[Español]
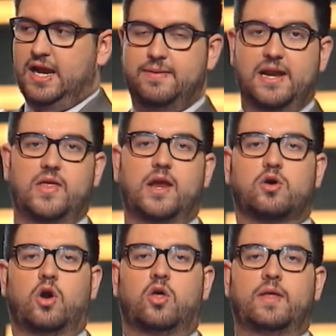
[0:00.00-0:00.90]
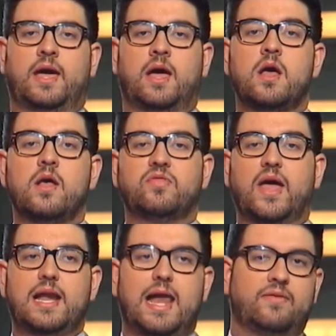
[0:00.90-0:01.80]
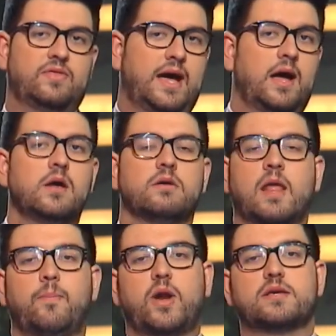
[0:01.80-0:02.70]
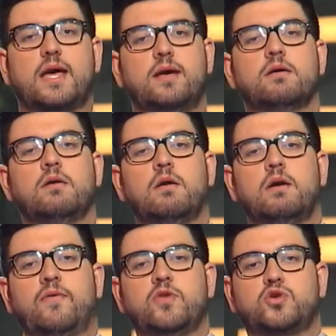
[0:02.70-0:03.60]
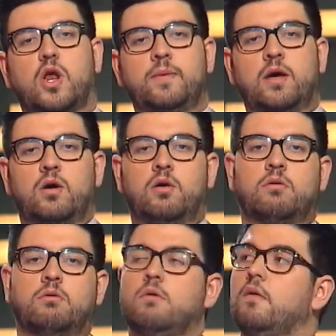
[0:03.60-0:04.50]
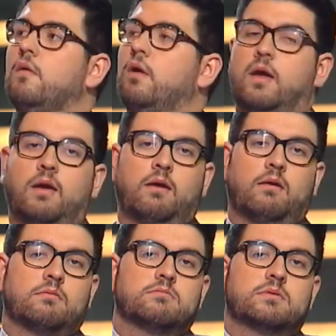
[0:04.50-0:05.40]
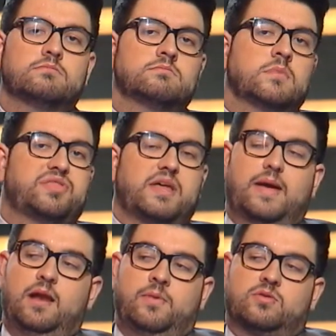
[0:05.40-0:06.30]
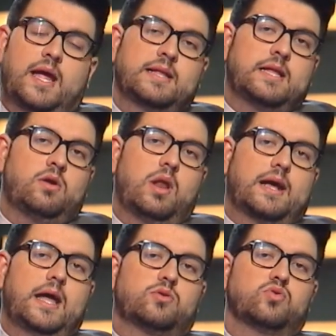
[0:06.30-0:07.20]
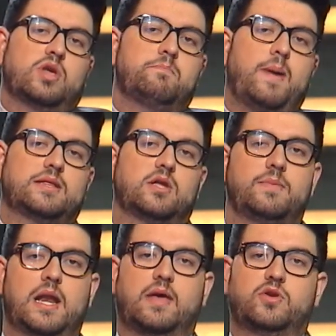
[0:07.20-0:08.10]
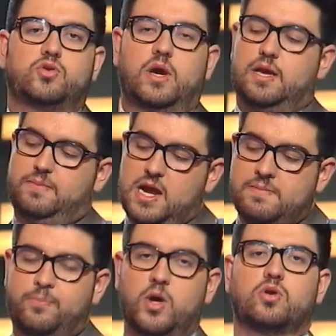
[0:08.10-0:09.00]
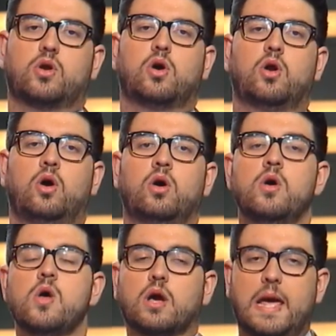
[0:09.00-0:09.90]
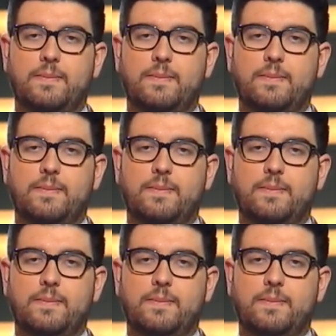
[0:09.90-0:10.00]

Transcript: el verde es el color de, de Irlanda, ni por esa la han dicho a lo mejor, eh, mm, Isabel, a lo mejor a esta gente no le cae tú simpático, mira que ha dicho ella, mira que me he puesto el color, que